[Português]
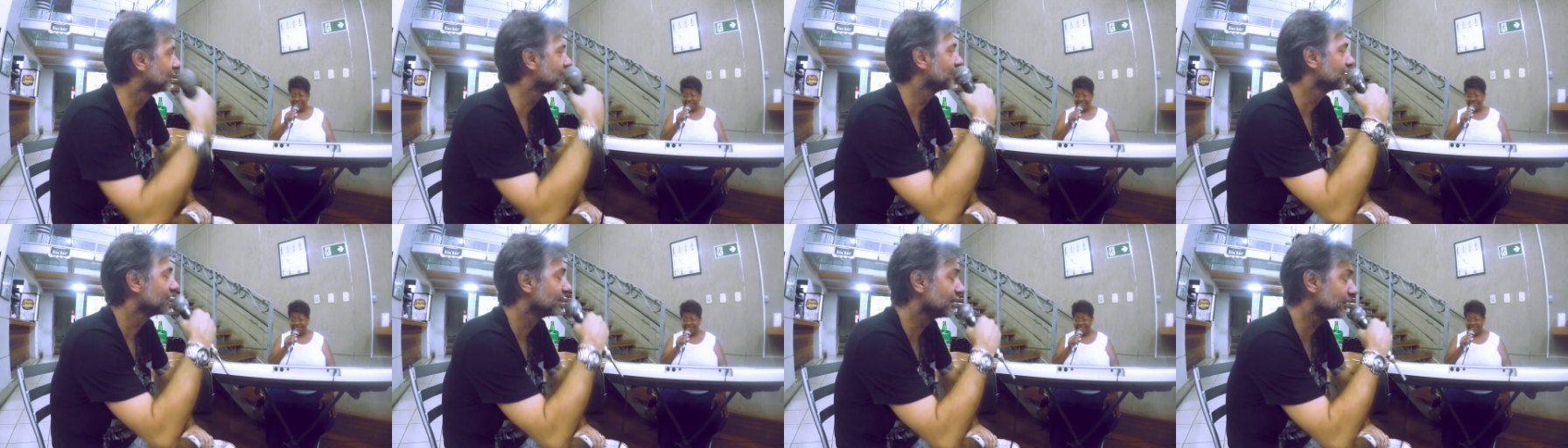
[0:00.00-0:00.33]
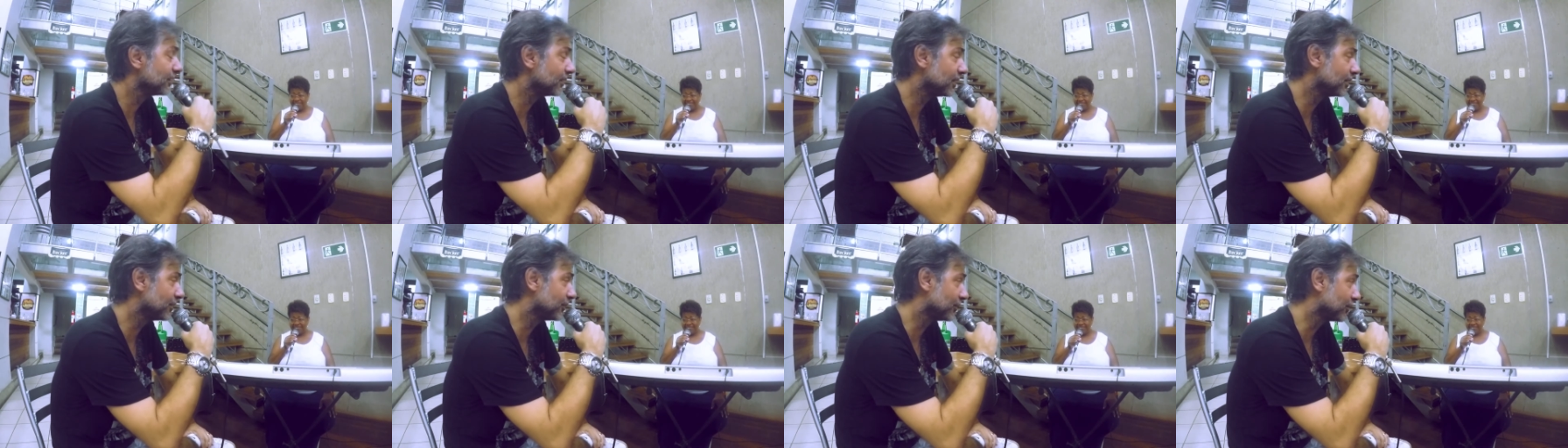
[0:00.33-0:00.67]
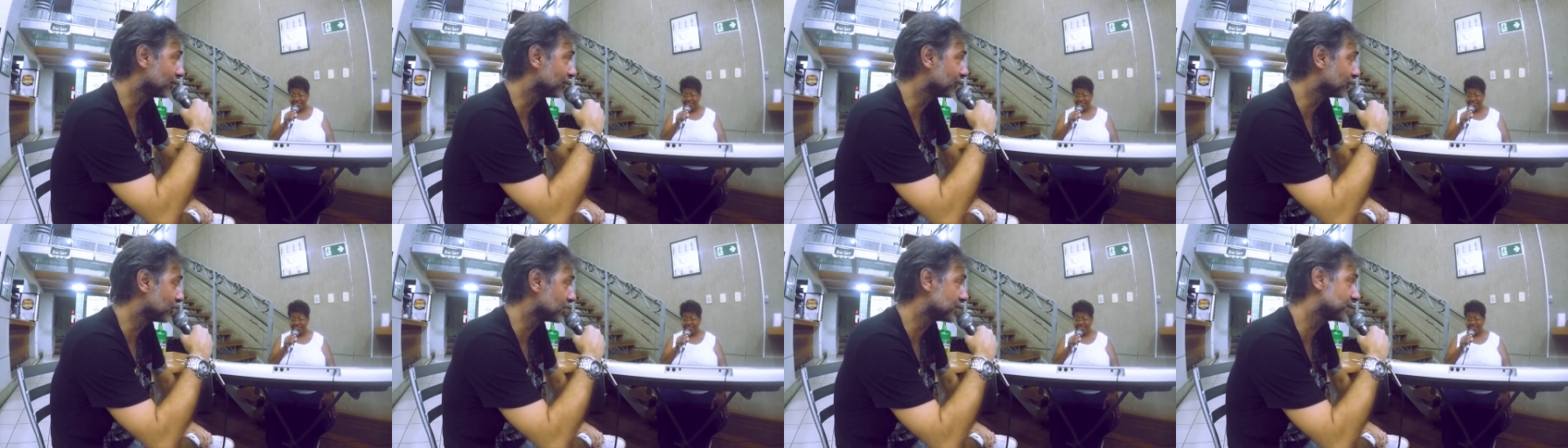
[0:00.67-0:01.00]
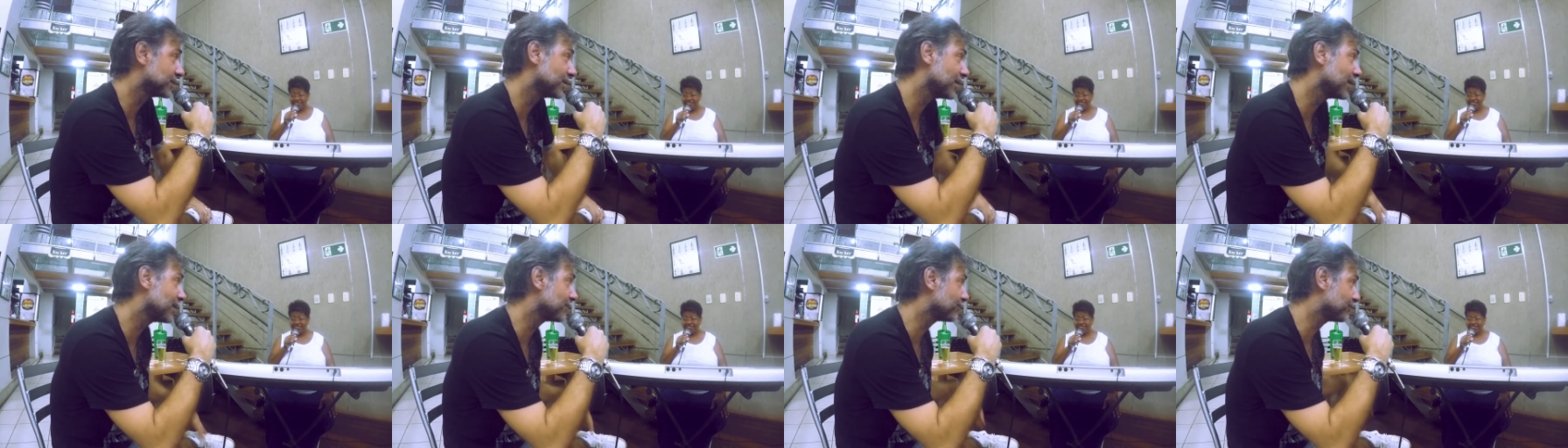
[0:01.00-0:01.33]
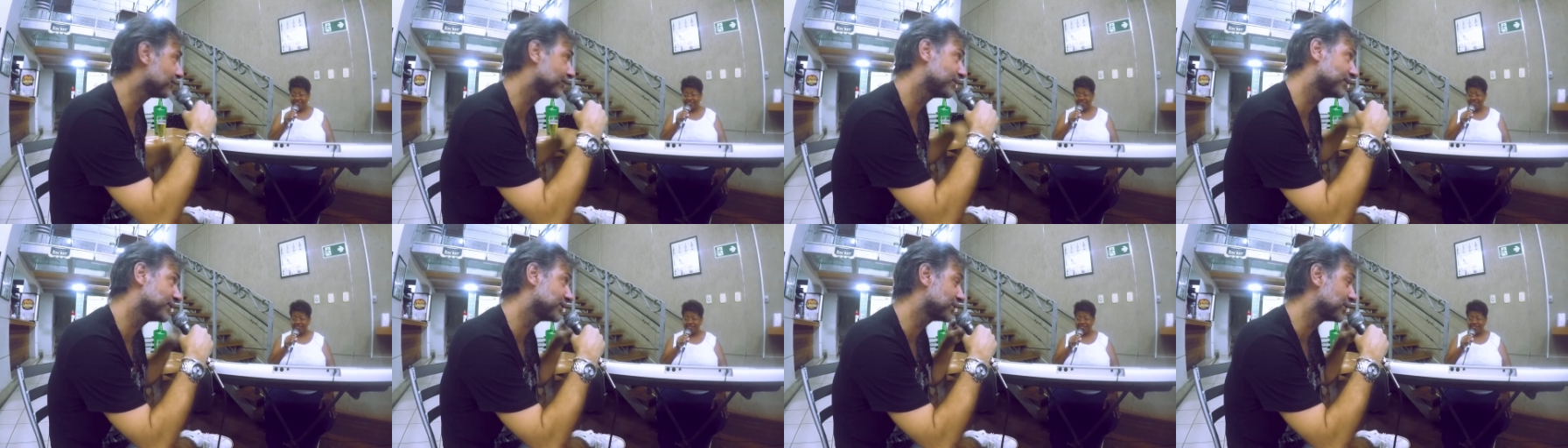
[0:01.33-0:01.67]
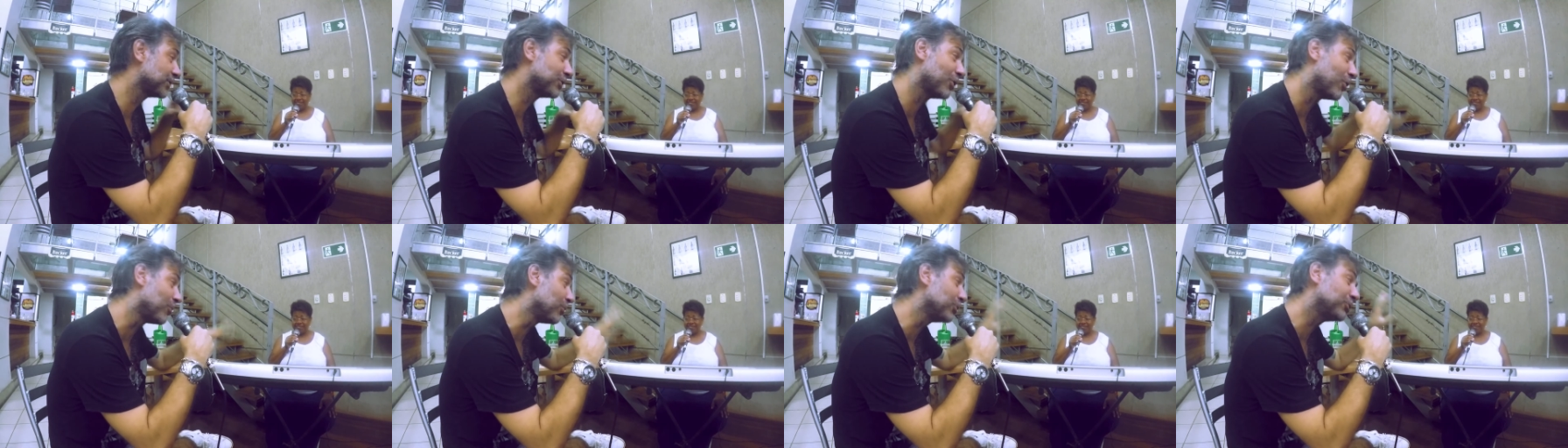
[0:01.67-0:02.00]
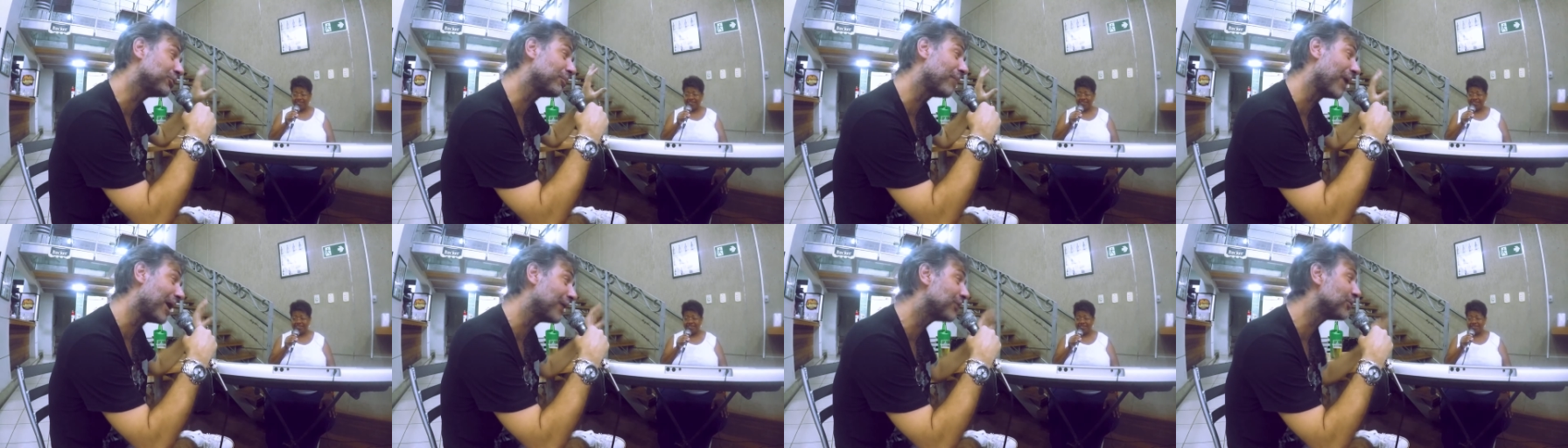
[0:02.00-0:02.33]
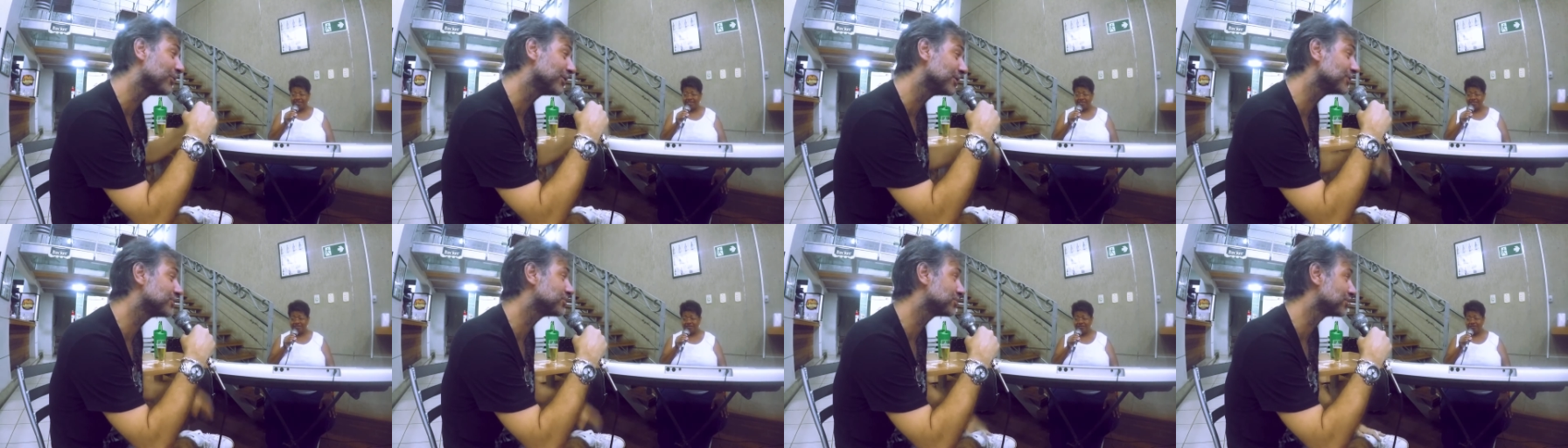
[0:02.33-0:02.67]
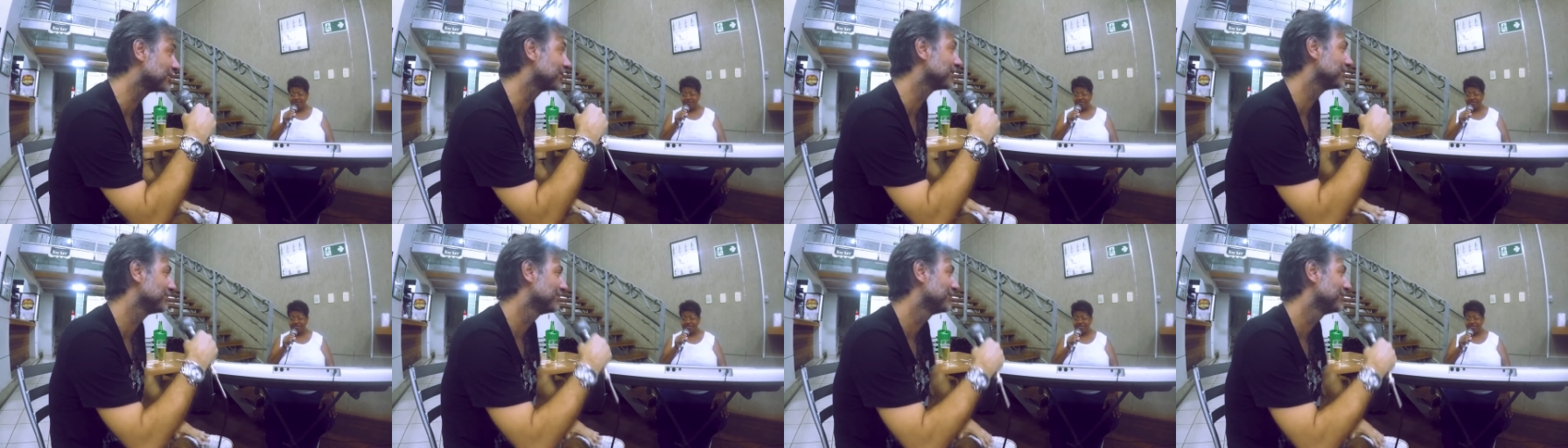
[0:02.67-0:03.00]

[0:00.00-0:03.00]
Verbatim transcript: E, e você se deu muito bem com isso, né?